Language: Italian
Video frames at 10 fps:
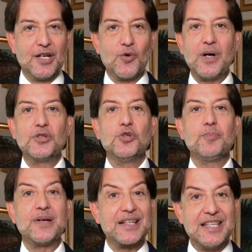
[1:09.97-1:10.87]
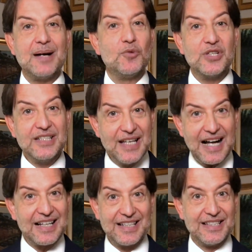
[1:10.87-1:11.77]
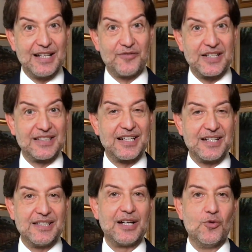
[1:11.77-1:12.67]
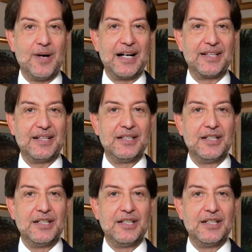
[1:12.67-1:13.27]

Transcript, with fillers: quando perdiamo l'ideale della fraternità umana,